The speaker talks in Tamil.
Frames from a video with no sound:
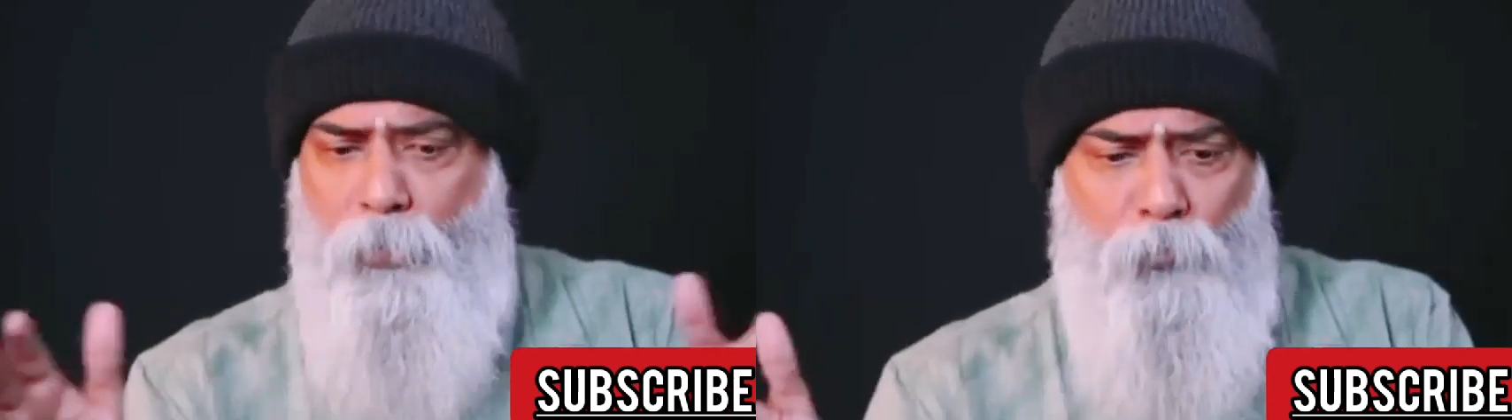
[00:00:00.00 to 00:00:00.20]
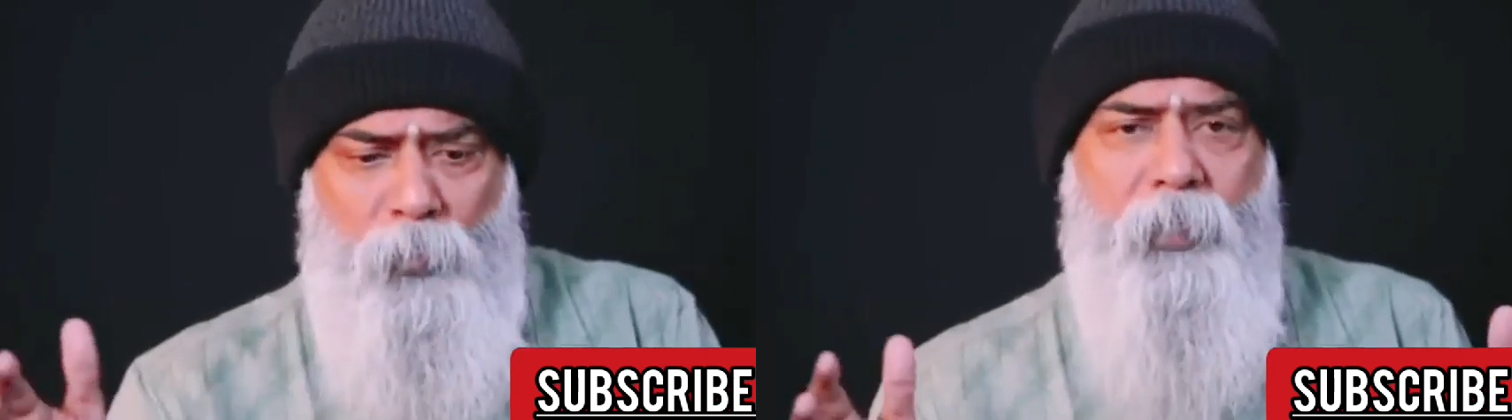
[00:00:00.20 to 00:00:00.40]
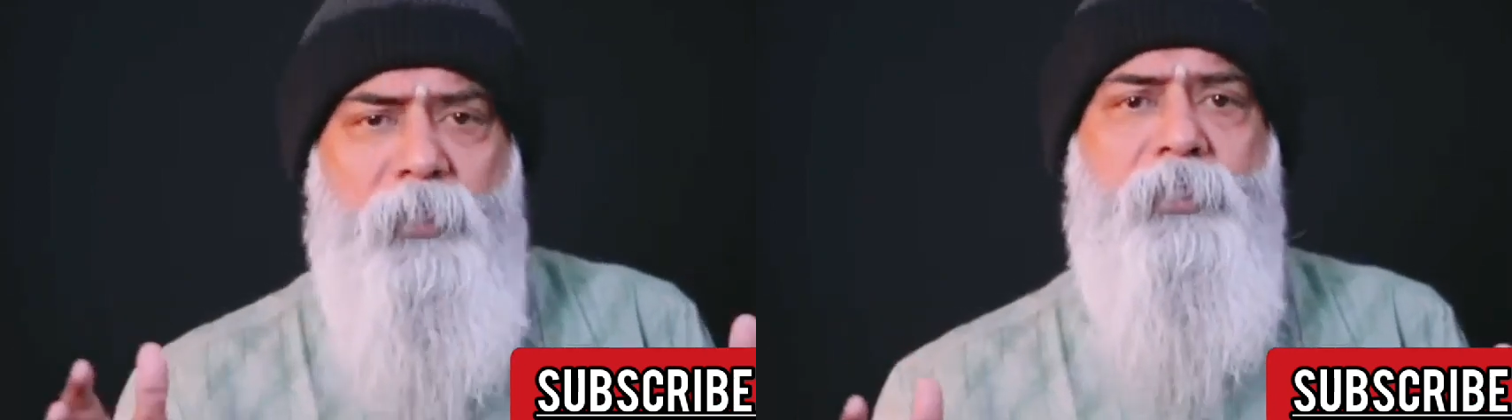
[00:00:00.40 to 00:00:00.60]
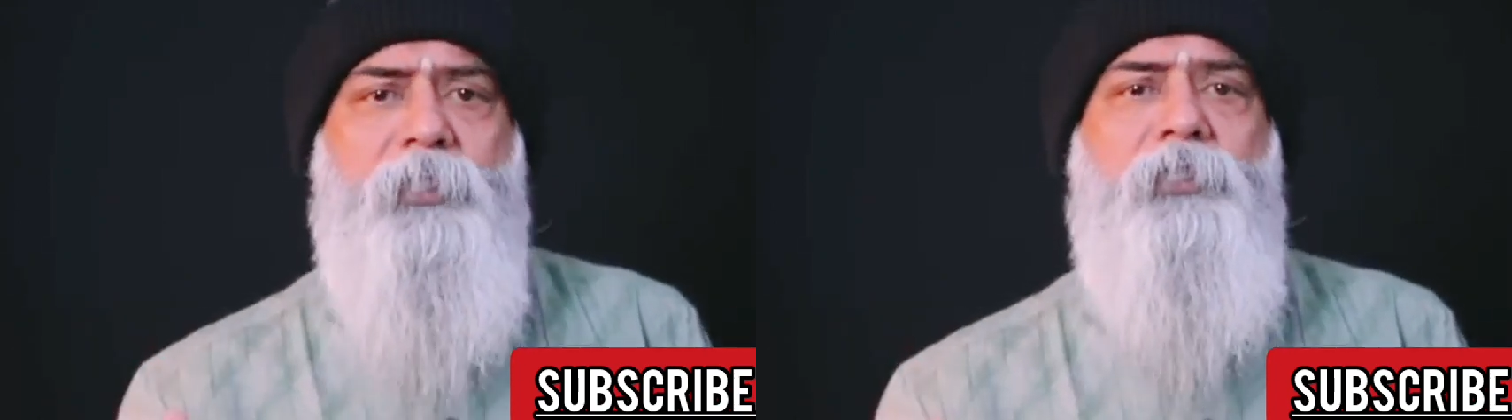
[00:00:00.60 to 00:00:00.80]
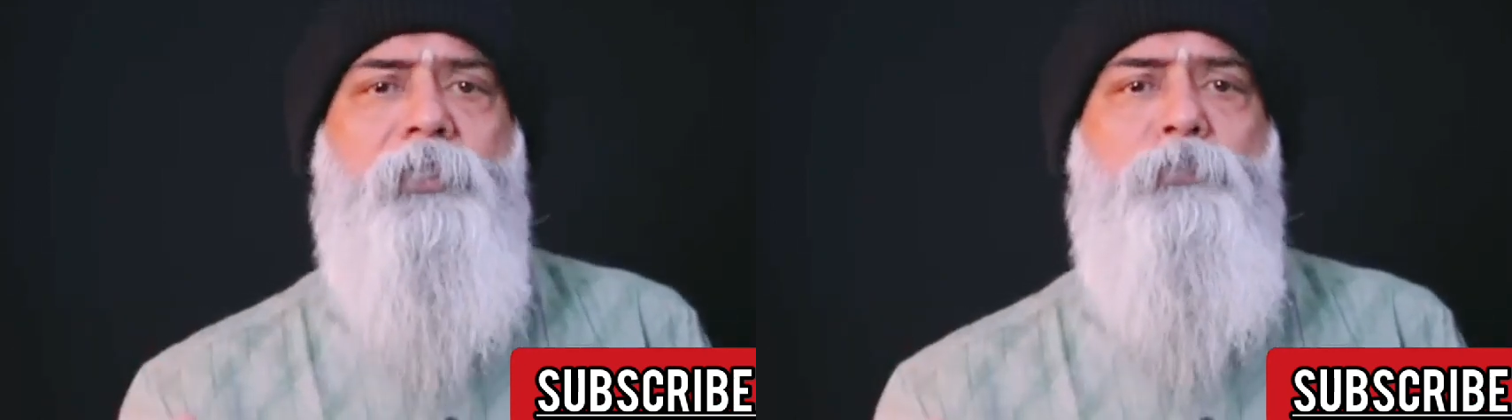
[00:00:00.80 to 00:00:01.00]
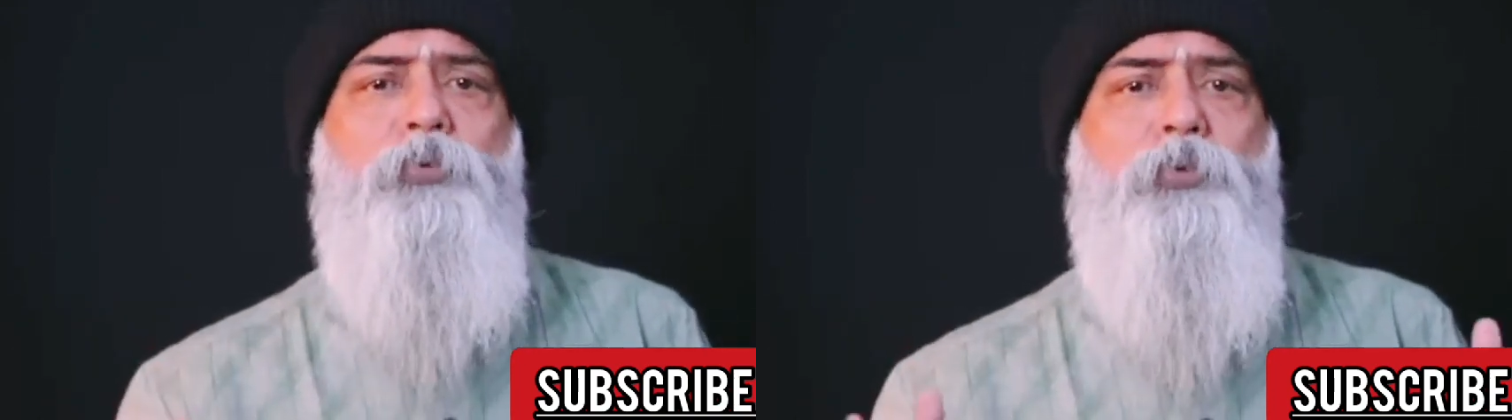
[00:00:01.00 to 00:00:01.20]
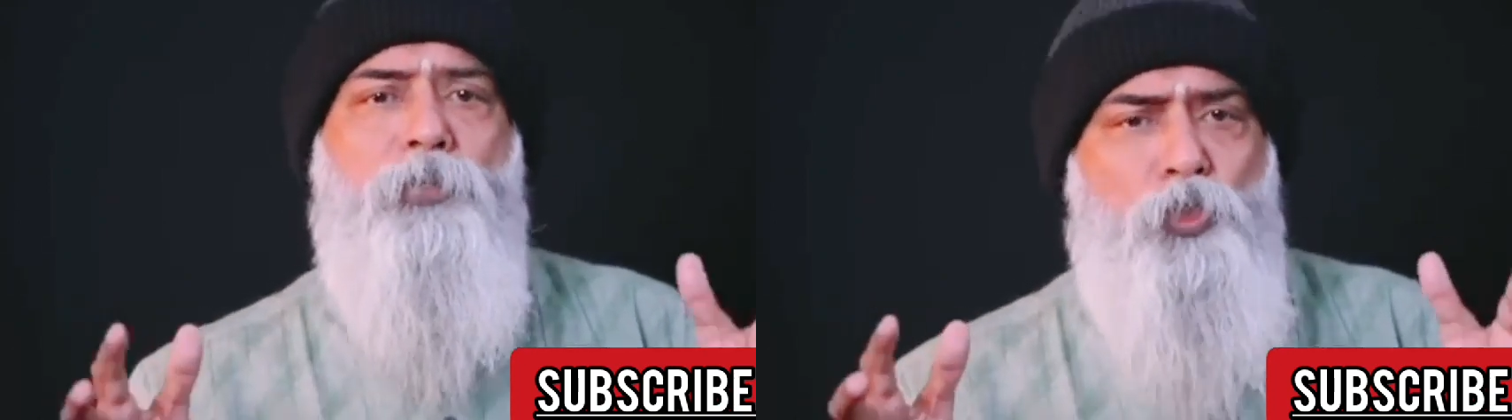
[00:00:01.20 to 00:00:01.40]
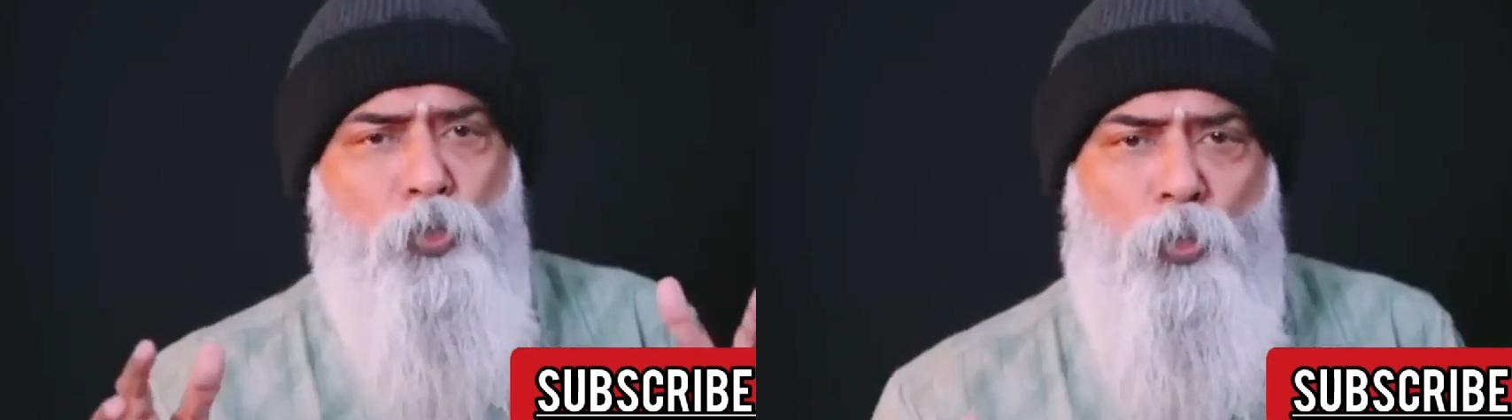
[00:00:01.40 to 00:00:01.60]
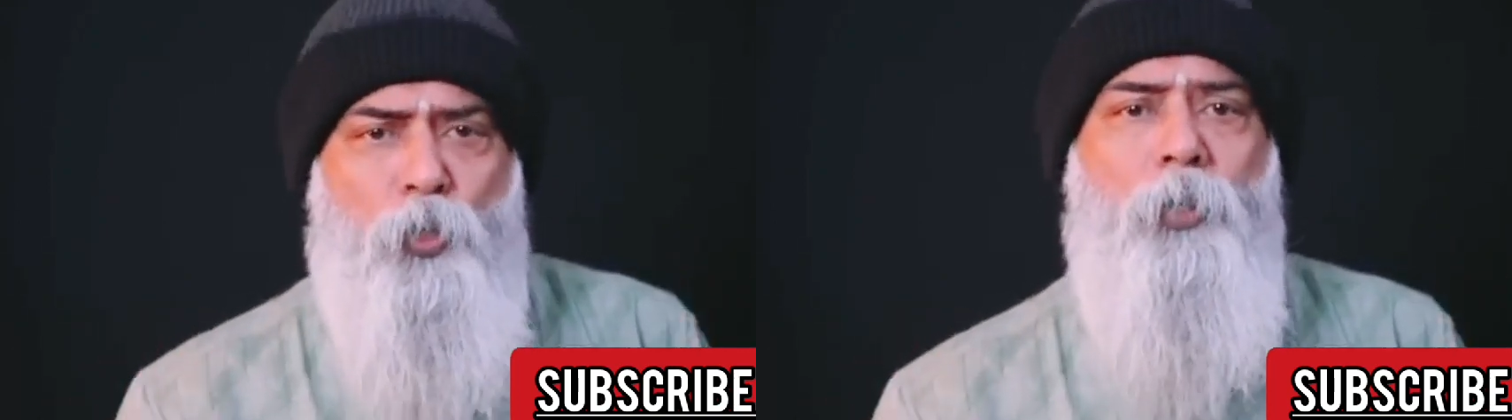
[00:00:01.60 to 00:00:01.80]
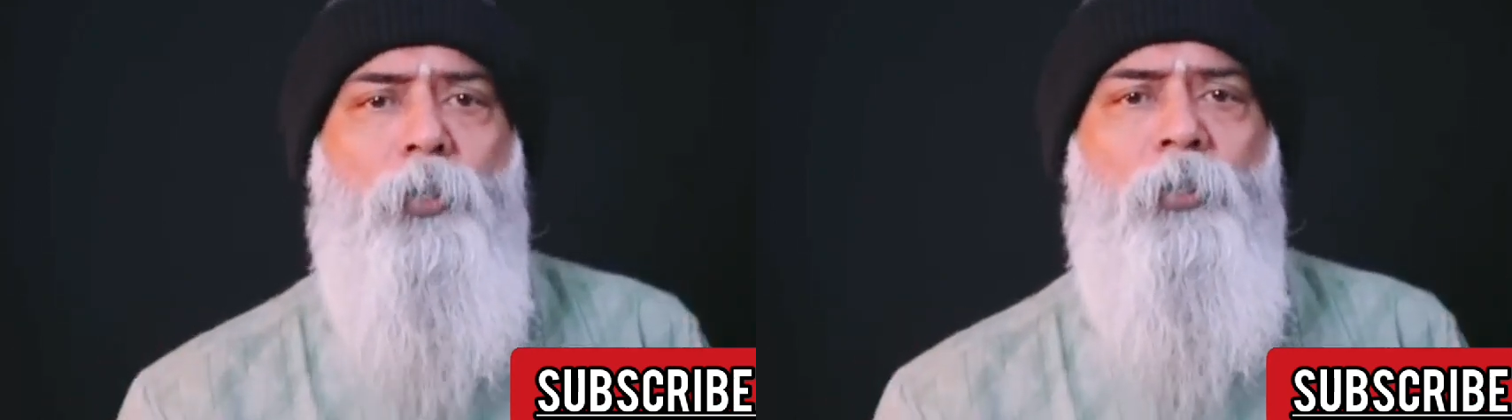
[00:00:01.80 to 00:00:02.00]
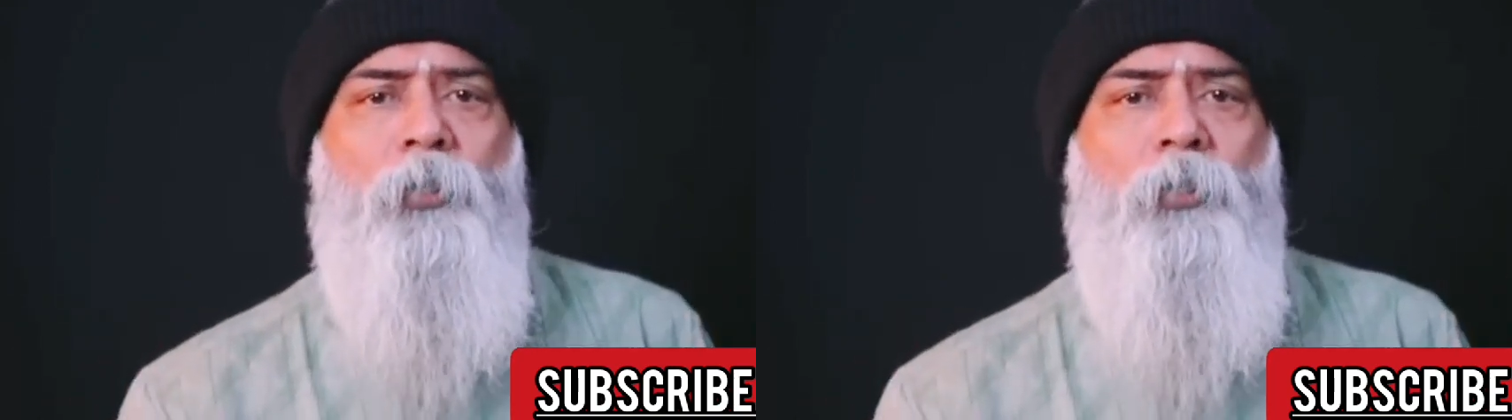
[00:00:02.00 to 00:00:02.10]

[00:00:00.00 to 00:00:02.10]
சமுதாய சட்டம்னு ஒன்று வச்சுருக்குறோம்